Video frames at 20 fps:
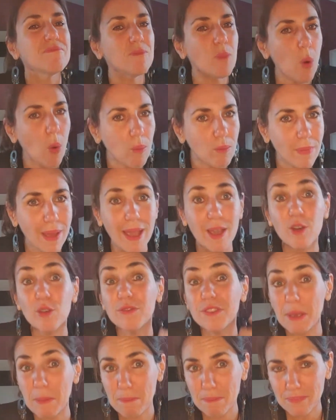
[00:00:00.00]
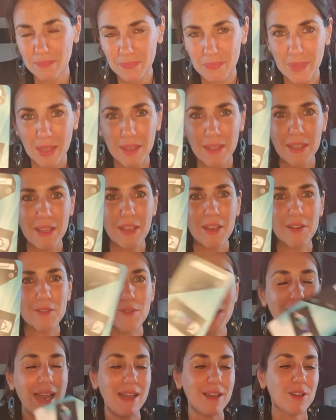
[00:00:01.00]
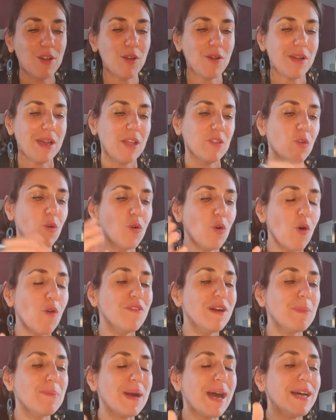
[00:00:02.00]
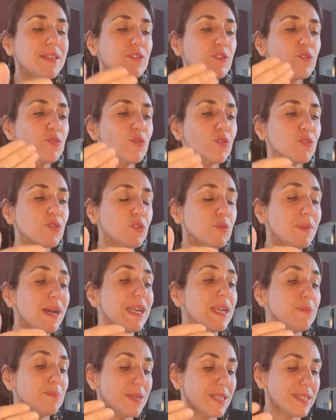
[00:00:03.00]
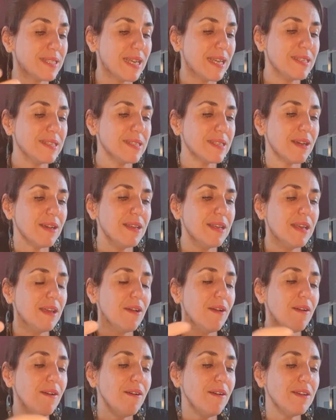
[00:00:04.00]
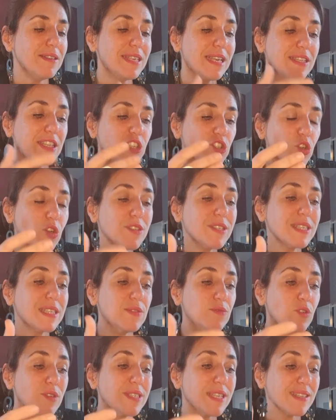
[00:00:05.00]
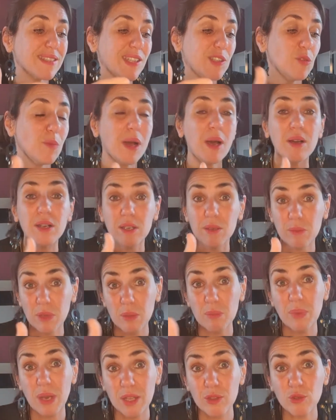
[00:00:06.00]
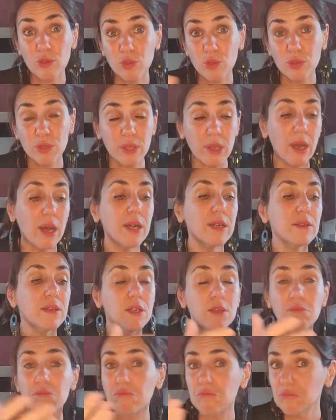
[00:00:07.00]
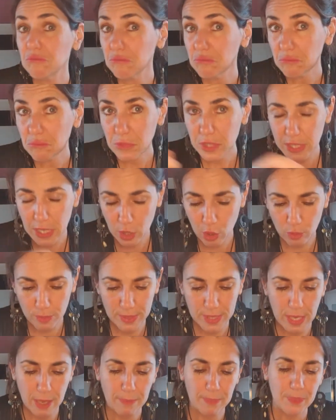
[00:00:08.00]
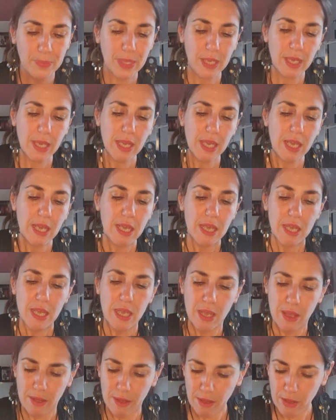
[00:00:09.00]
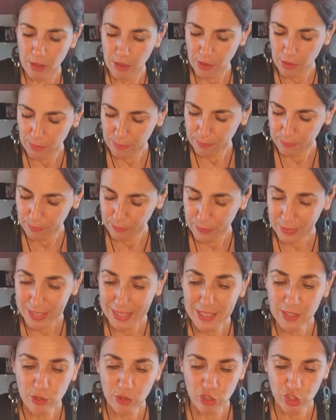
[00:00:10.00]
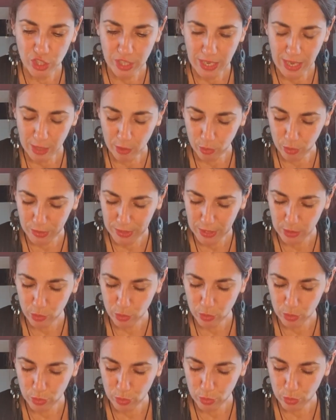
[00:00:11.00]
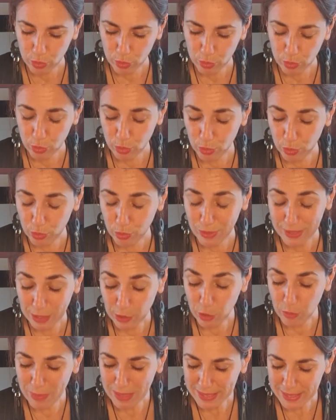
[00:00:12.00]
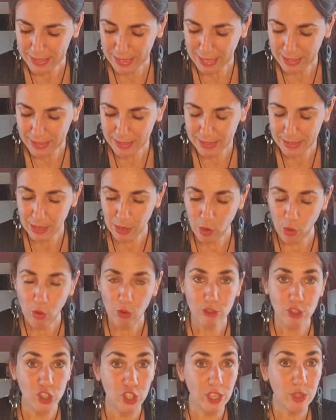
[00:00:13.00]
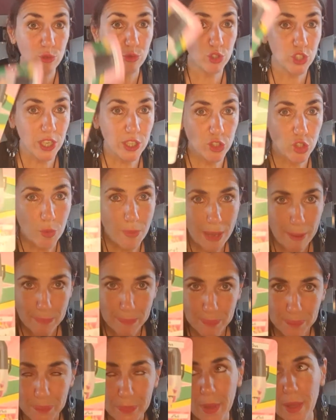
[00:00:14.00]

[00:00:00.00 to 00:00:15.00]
bon, elle revient. Voilà, donc on va prendre notre mal en patience. Euh, il y a des choses qui vont certainement euh, ben, prendre son temps. C'est comme ça. Euh, qu'est-ce que j'ai à côté de, de, de, cette patience J'ai du changement.